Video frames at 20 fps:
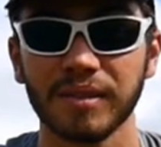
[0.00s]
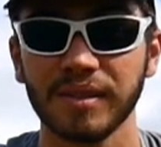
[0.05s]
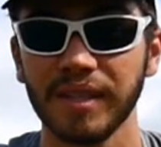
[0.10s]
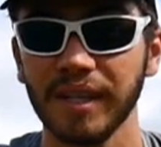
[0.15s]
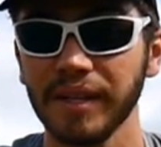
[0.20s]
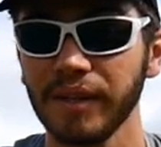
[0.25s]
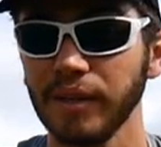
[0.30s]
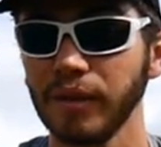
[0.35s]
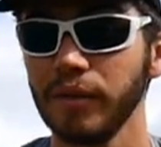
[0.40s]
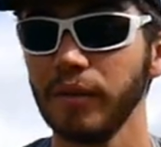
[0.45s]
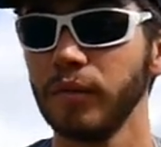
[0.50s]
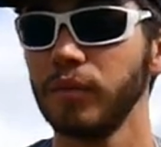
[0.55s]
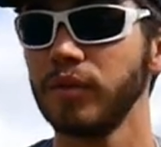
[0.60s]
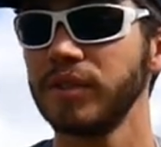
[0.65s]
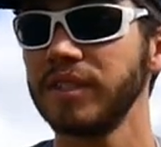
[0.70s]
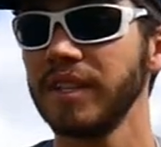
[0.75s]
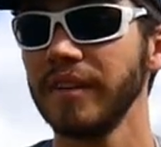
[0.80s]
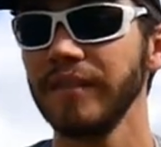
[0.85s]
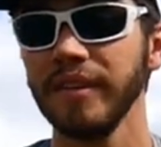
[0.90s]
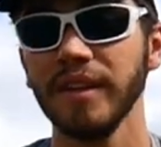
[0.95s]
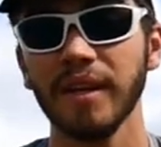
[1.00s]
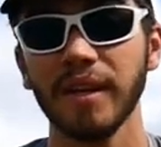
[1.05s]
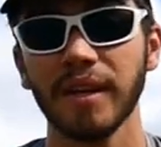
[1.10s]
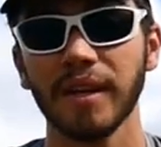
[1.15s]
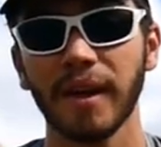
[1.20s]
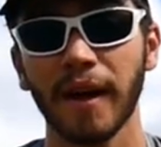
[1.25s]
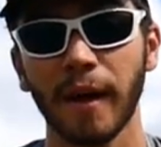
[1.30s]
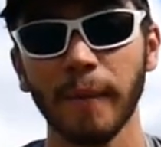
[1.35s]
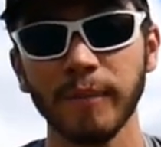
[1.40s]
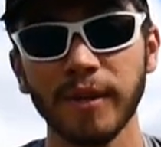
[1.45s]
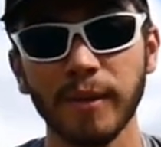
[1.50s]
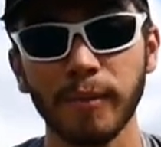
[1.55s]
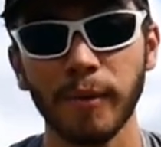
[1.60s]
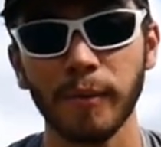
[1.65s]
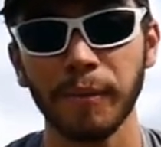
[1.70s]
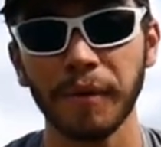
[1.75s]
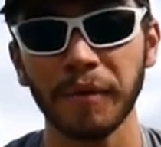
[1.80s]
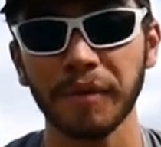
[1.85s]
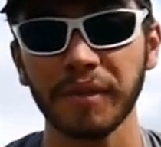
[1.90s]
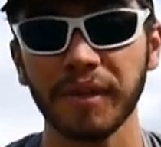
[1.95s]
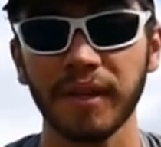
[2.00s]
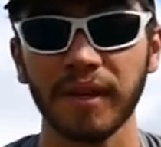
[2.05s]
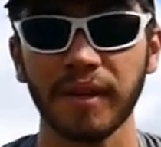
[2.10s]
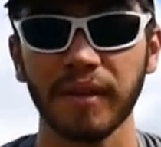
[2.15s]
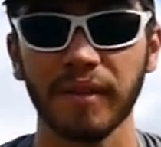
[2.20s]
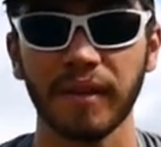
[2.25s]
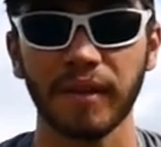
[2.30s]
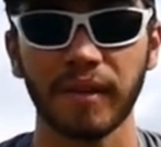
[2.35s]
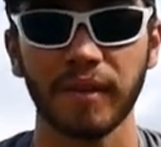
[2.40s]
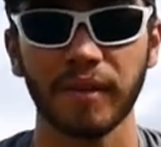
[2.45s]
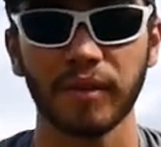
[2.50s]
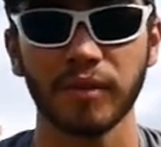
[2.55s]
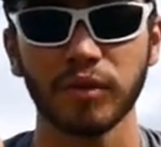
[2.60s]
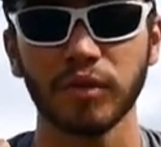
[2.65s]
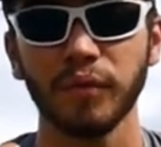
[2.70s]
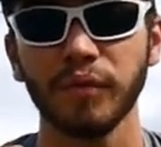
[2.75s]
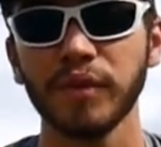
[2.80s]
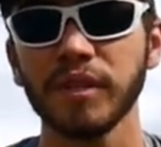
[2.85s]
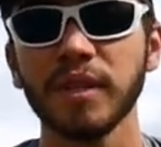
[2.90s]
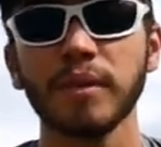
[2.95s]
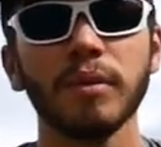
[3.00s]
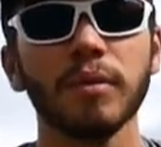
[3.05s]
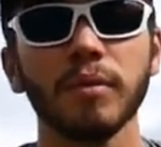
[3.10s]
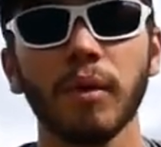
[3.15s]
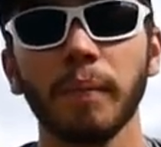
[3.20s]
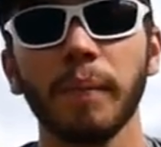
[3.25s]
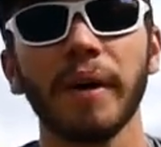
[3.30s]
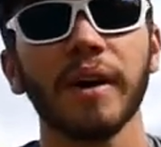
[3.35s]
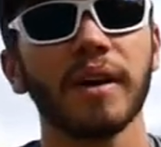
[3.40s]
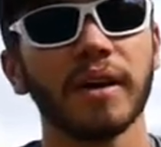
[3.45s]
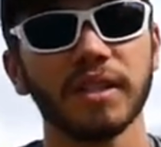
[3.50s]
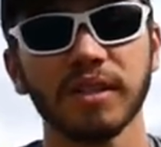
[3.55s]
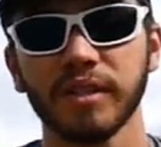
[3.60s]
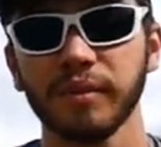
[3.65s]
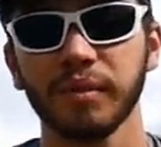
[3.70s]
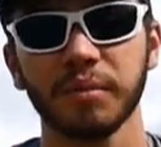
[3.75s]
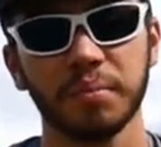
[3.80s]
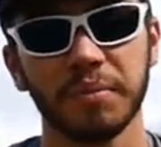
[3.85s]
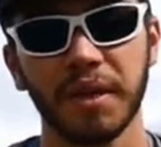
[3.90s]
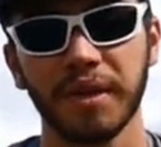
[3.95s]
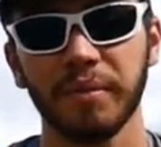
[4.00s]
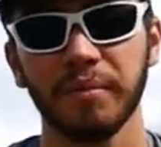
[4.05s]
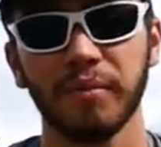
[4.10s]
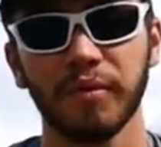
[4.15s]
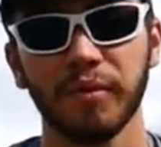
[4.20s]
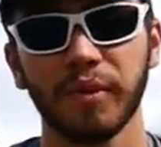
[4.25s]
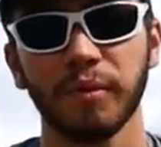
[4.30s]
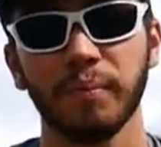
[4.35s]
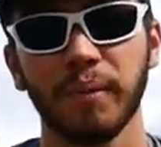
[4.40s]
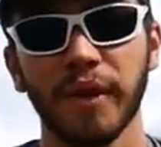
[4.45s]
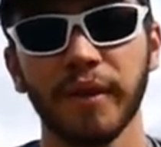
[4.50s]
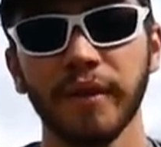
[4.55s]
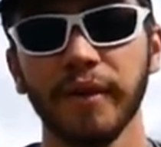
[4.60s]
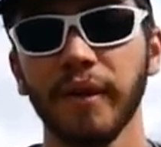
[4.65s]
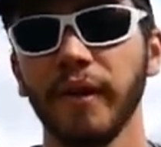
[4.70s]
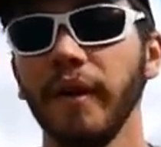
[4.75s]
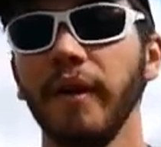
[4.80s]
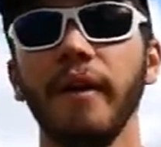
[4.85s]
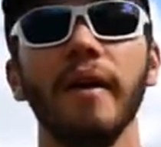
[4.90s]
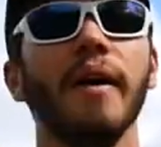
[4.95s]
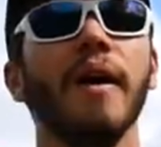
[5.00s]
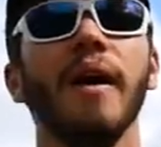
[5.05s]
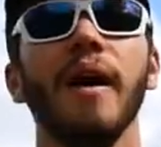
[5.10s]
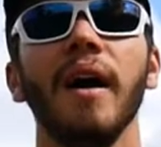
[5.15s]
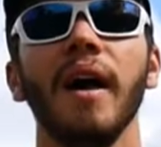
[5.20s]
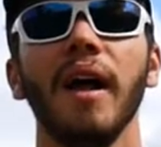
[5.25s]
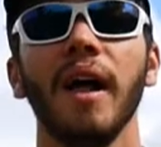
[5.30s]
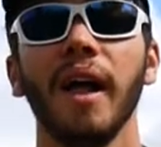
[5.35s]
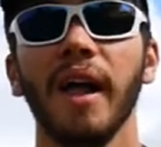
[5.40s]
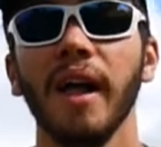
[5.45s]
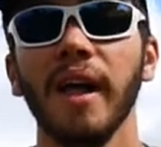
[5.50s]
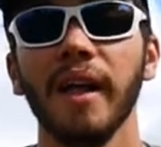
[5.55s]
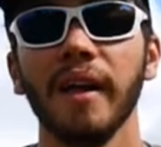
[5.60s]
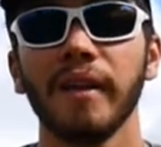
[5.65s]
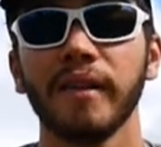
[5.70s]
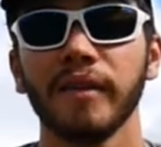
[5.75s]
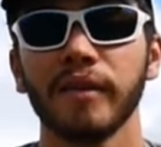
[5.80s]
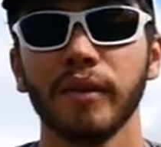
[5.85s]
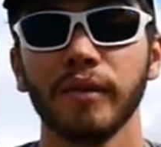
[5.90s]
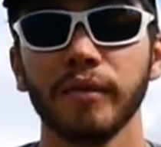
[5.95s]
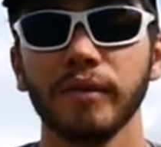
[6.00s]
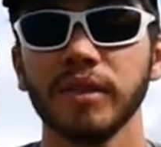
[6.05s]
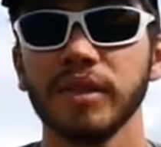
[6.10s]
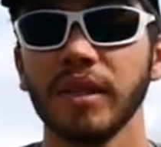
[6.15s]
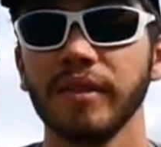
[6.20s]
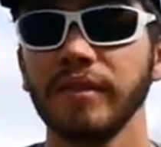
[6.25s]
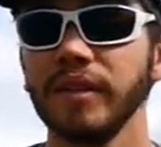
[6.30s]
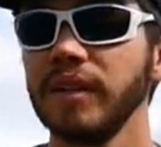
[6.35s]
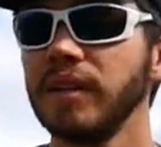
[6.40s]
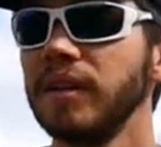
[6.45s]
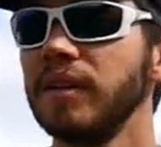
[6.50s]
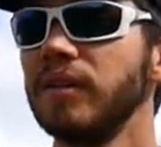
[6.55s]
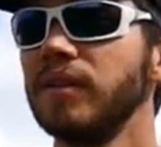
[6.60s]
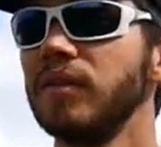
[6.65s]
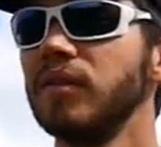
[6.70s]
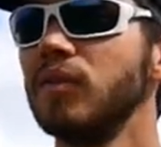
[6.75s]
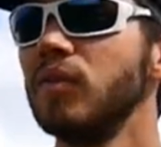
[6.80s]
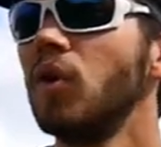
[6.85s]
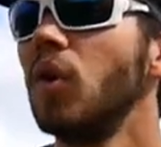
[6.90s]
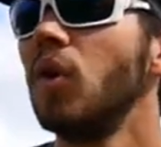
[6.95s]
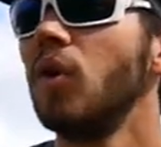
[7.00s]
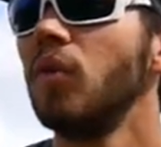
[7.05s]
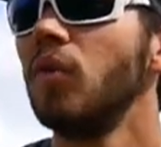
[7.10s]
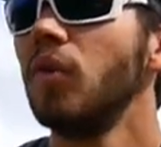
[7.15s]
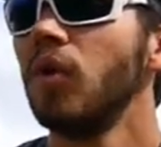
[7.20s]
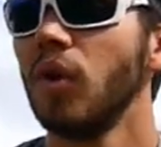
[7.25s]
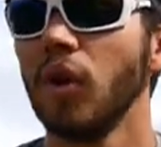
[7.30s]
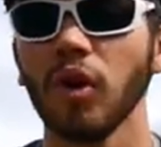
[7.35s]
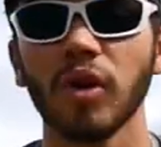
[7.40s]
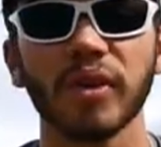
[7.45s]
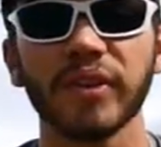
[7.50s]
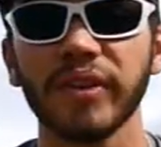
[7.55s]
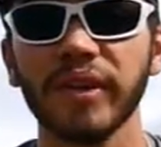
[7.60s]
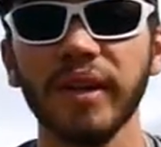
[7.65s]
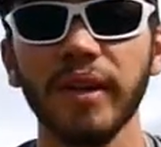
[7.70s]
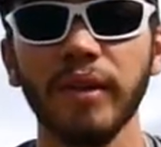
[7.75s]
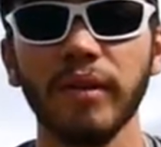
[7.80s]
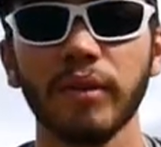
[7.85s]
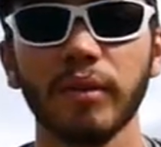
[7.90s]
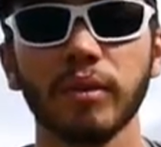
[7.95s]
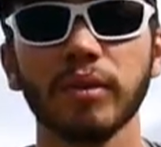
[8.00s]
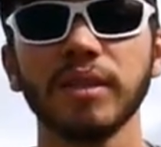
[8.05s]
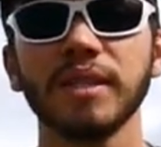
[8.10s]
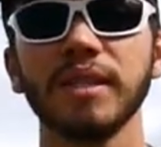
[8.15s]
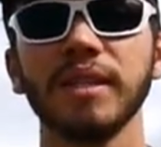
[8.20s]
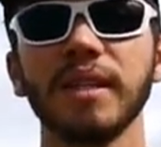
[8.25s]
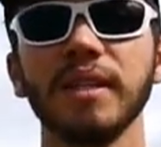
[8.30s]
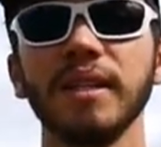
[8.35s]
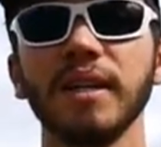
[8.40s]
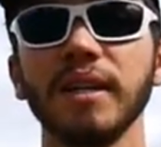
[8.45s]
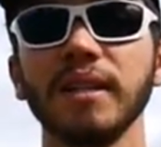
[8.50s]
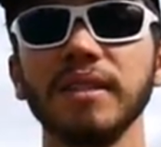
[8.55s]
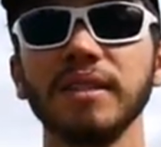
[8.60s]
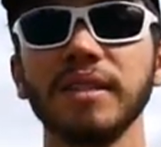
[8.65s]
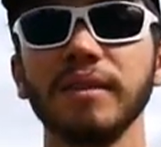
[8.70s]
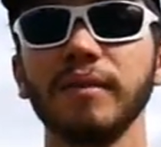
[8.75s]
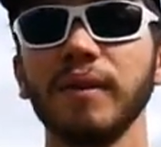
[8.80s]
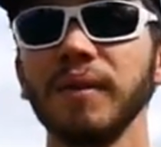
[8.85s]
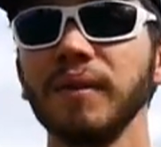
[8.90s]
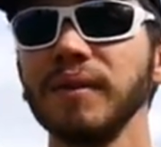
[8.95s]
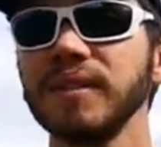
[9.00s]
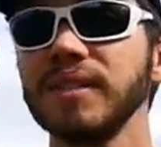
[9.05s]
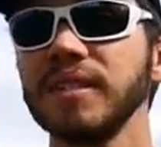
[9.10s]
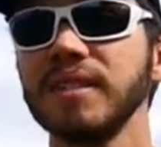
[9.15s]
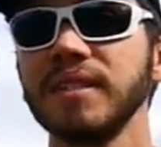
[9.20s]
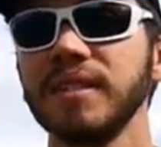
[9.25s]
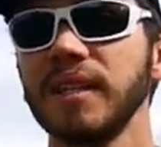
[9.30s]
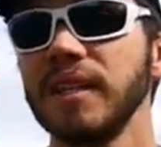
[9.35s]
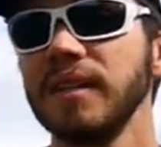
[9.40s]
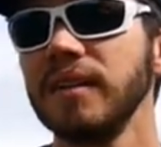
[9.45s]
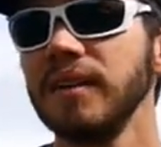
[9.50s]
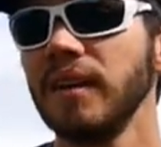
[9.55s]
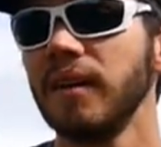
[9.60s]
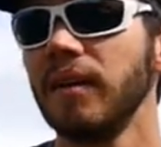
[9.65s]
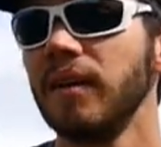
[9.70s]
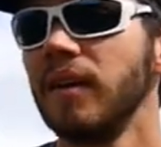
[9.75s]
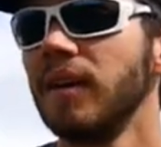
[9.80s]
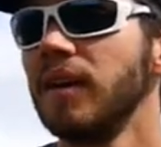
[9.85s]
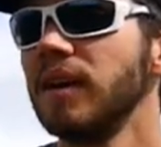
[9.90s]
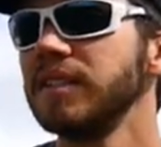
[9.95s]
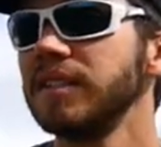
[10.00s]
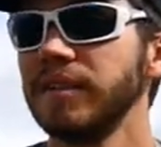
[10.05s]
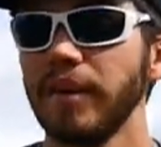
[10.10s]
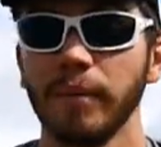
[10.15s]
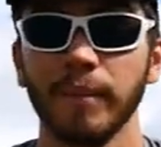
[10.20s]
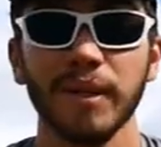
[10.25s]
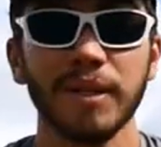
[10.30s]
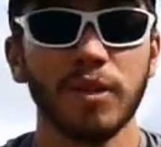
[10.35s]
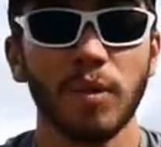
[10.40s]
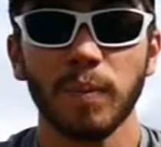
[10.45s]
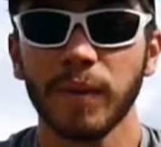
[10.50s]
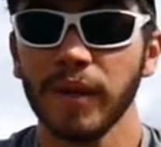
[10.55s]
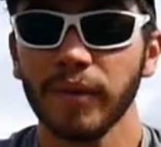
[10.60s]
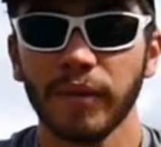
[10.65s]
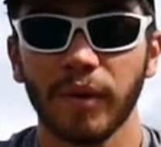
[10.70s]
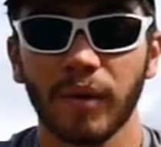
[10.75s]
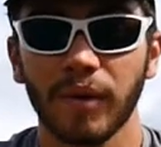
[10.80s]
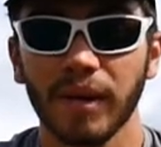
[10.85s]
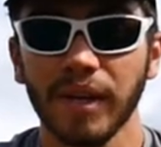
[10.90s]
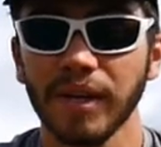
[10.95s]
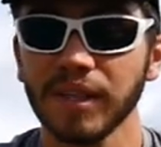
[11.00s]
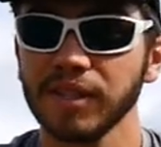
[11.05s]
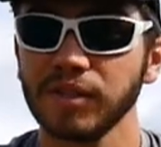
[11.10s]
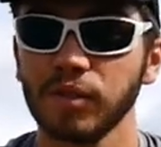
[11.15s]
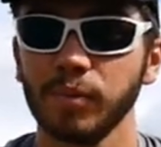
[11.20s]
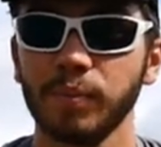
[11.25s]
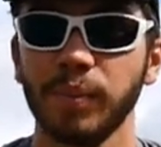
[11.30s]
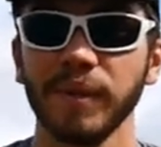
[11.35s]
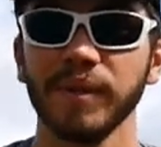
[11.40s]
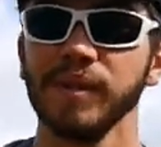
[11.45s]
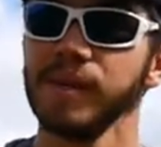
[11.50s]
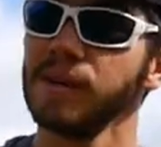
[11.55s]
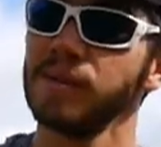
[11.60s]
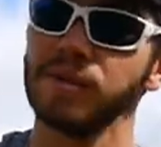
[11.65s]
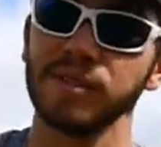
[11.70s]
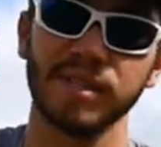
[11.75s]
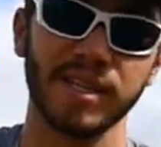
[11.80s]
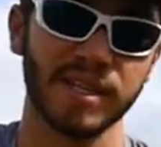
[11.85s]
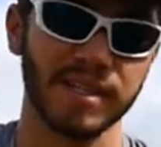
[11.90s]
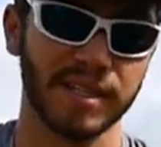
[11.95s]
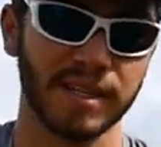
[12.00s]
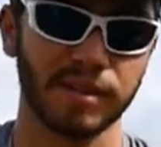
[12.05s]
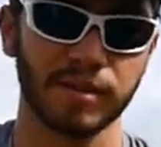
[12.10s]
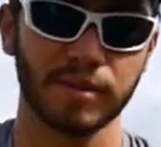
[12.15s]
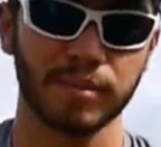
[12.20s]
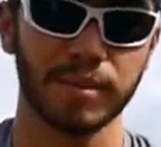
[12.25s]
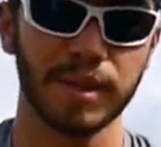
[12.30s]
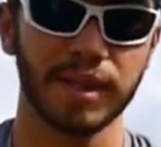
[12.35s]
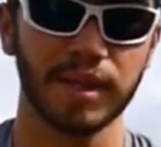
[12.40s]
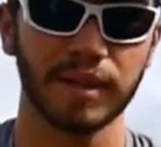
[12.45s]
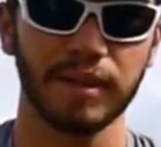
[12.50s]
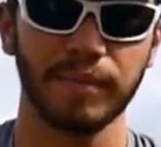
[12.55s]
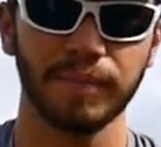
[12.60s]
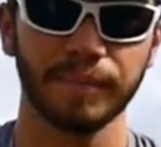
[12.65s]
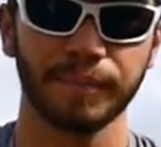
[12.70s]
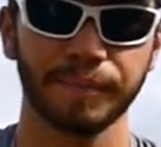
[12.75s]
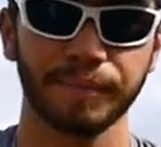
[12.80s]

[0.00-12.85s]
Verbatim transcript: Dès que vous savez un petit peu piloter suffisamment pour pas cracher votre, planeur et que vous savez lancer, donc c'est-à-dire savoir lancer, c'est-à-dire savoir mettre le planeur en l'air, ça veut pas dire lancer à 50 mètres. Hein.